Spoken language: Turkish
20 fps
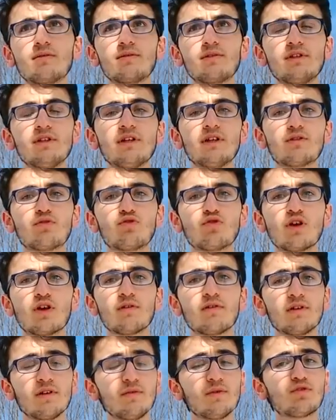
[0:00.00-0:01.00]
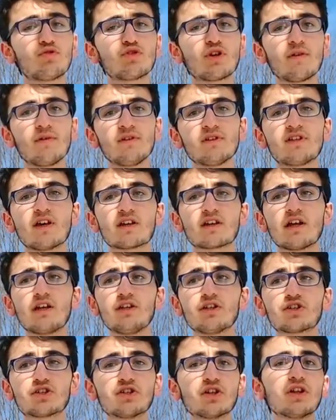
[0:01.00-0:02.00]
yine türev, limit türev integralin
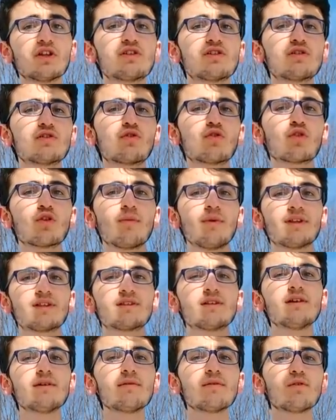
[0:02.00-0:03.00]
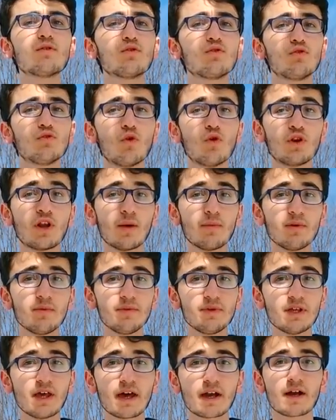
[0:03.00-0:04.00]
içinde de trigonometri önemli
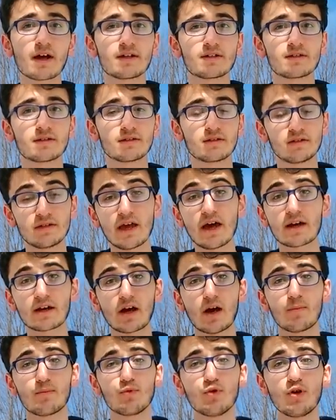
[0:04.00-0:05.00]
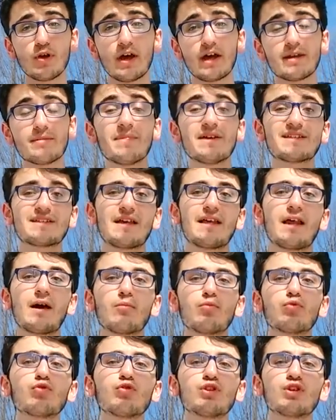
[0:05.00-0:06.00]
bir yer yer kaplıyor yani.
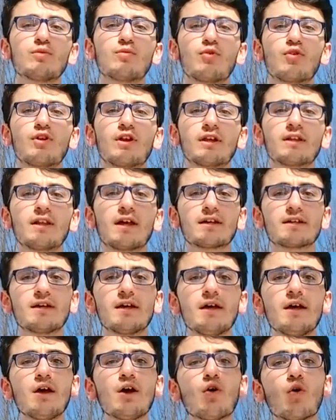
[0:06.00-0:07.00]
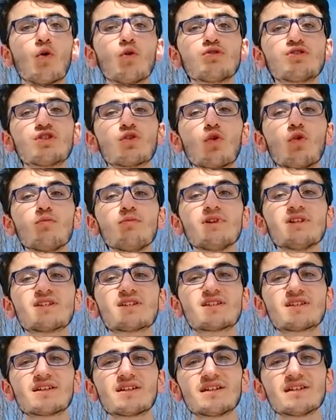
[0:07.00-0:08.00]
Mesela bunun gibi örnekler. O yüzden 11'i
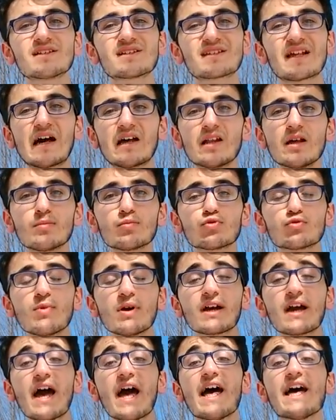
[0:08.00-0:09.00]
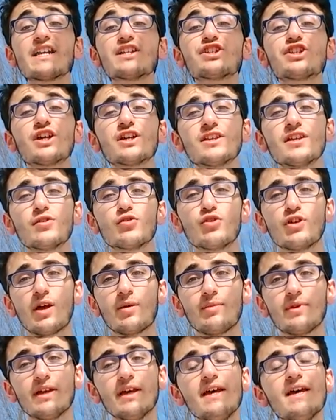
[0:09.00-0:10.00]
sıkı sağlam tutmak her şeyden
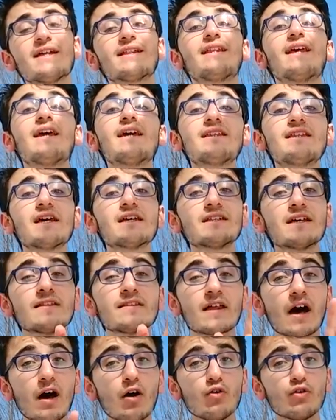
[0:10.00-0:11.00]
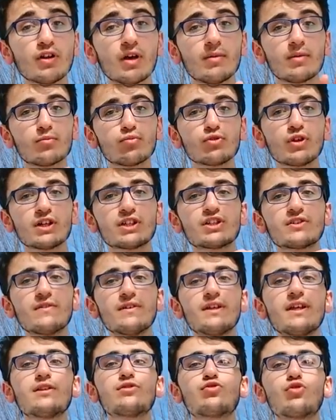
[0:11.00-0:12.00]
önemli. TYT'den daha önemli. Bunu açık
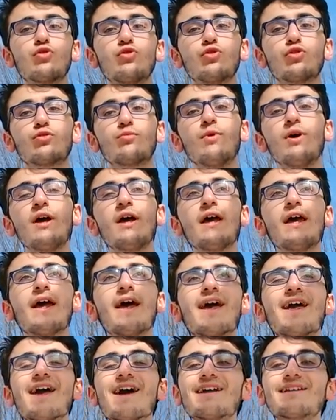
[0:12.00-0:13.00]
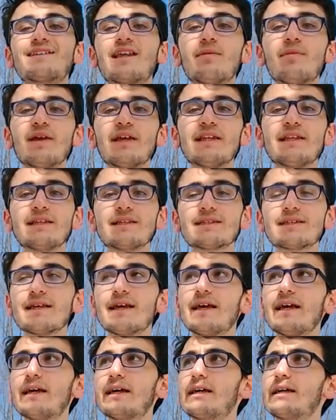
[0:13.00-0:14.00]
ve net söylüyorum. Eğer temeliniz
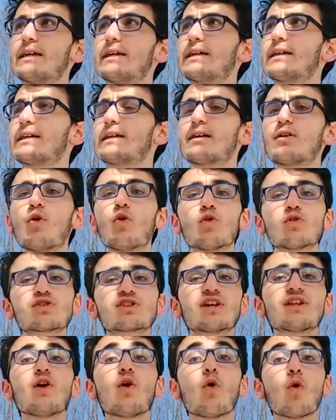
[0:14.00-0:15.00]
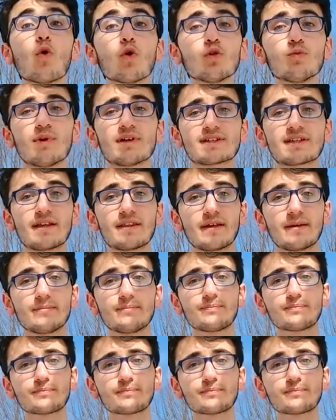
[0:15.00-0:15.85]
e, olsa da olmasa da.